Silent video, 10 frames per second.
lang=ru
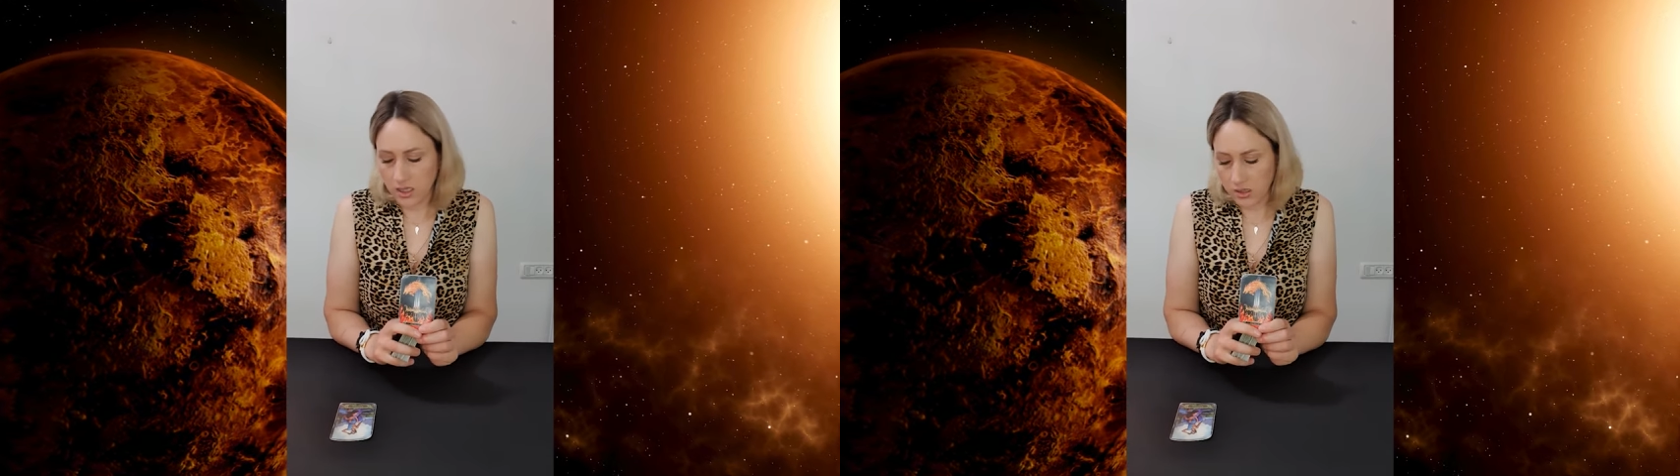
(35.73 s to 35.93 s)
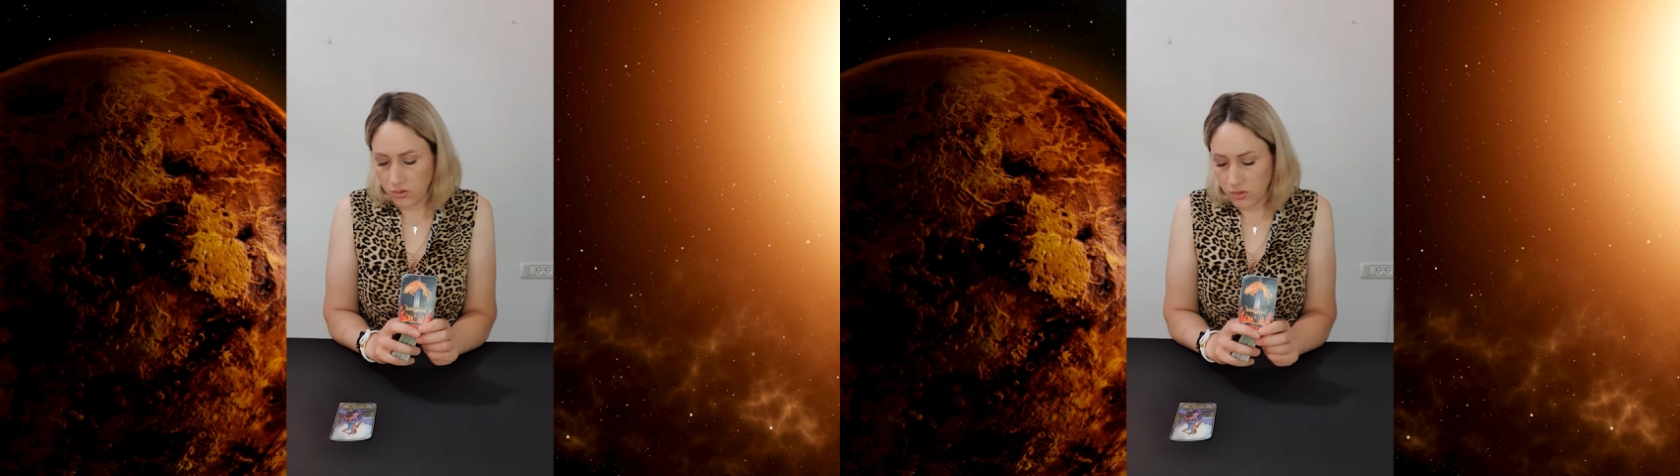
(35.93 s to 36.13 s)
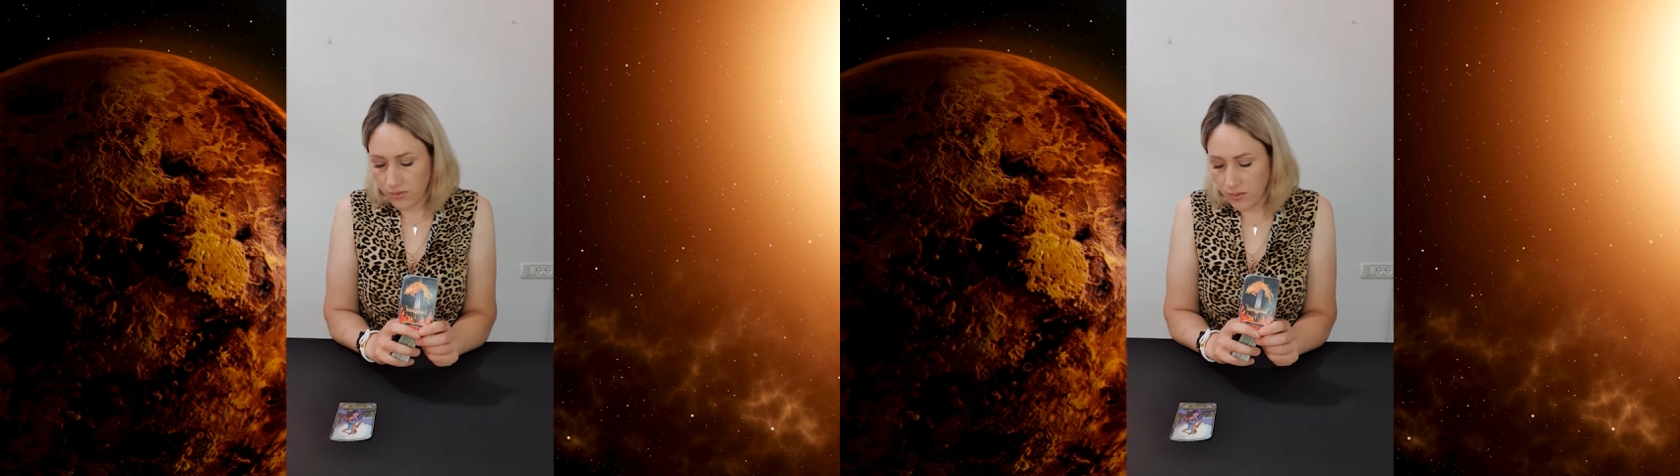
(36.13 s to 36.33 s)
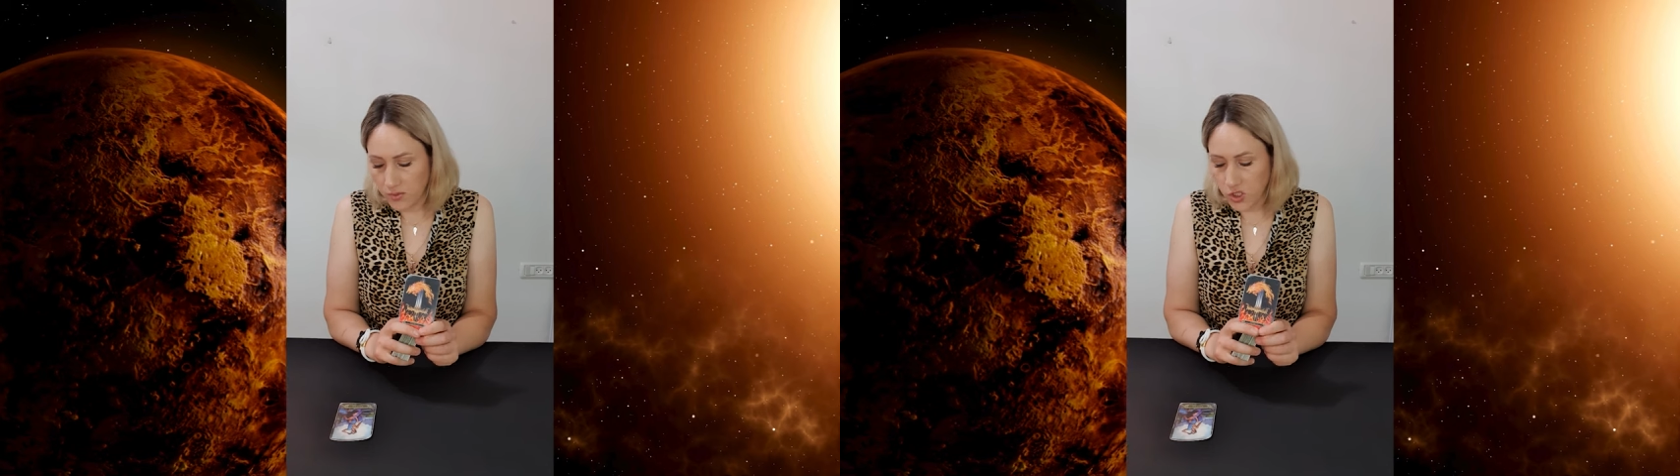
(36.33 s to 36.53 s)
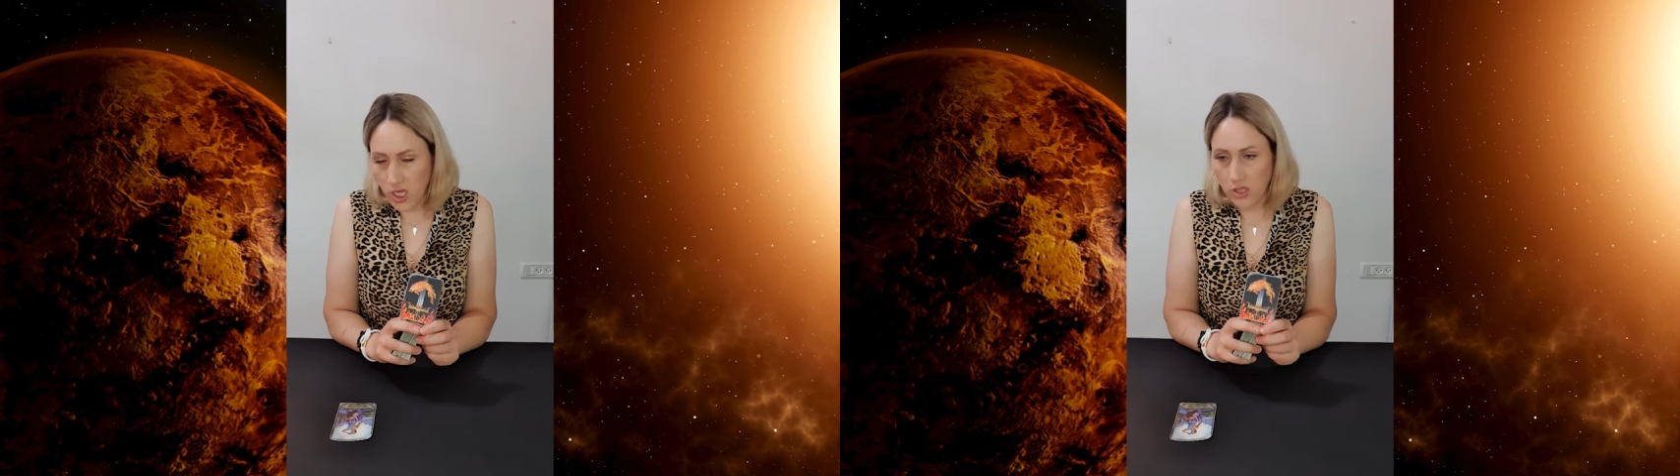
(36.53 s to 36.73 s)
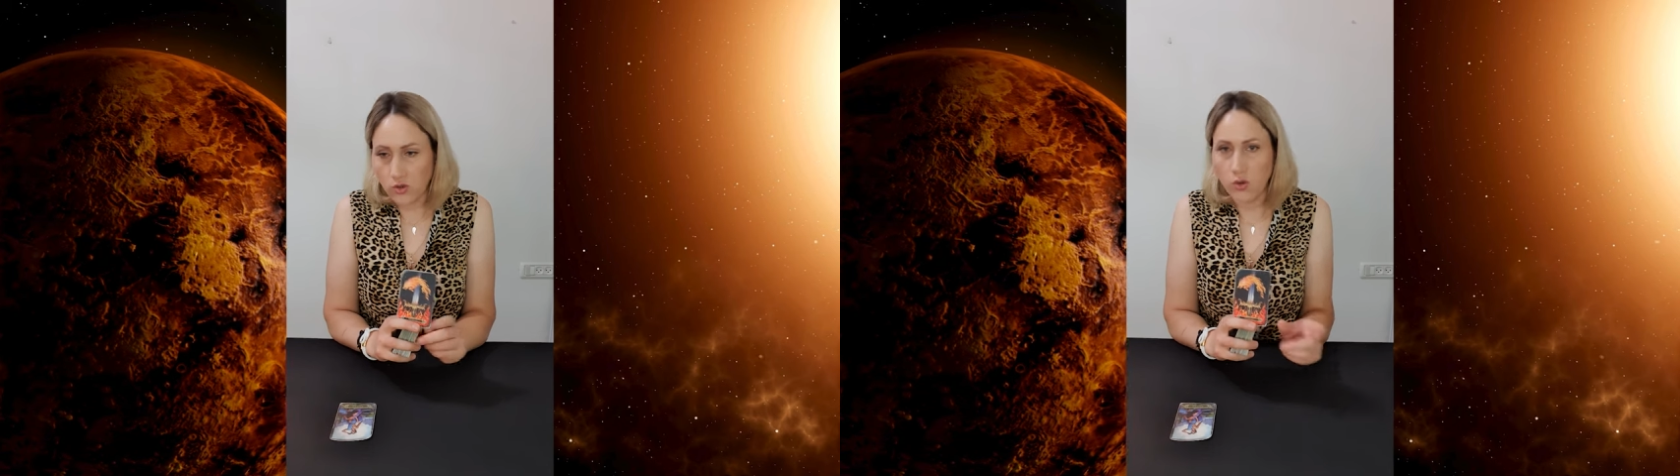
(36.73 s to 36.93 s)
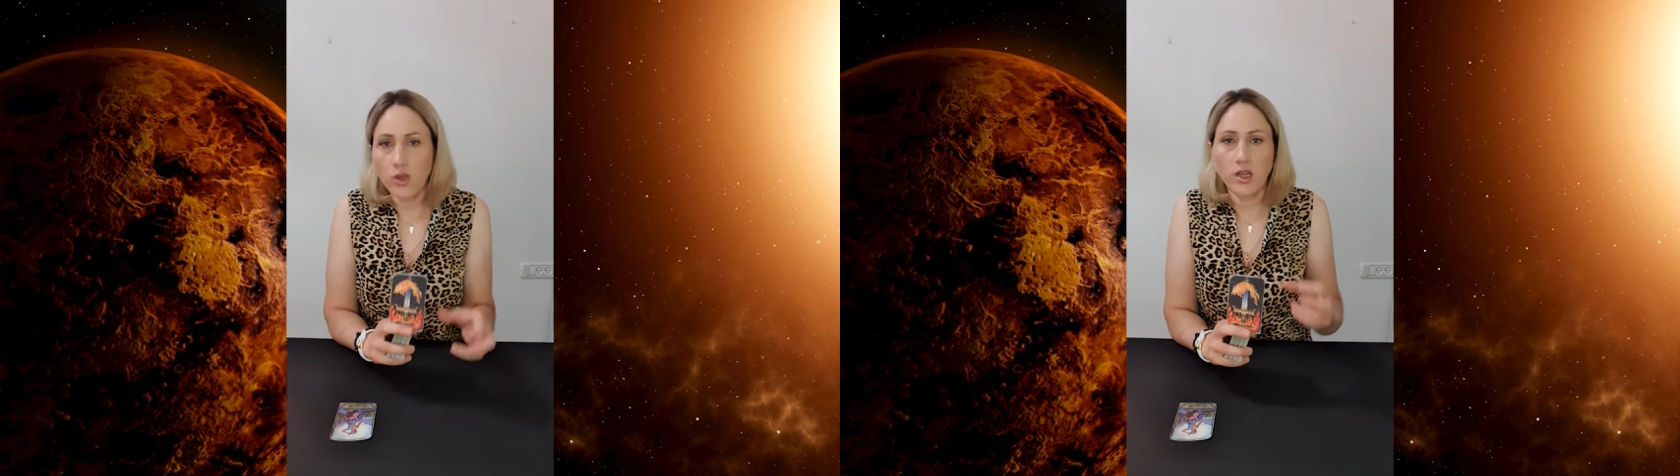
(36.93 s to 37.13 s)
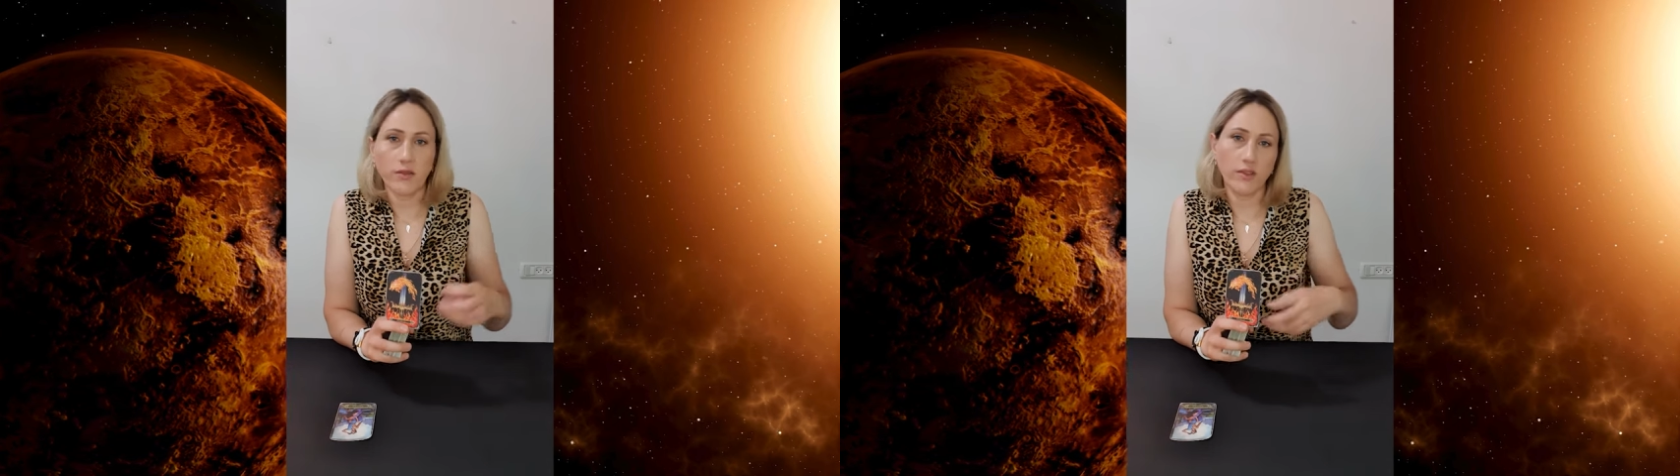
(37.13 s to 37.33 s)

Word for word: которые вообще не только в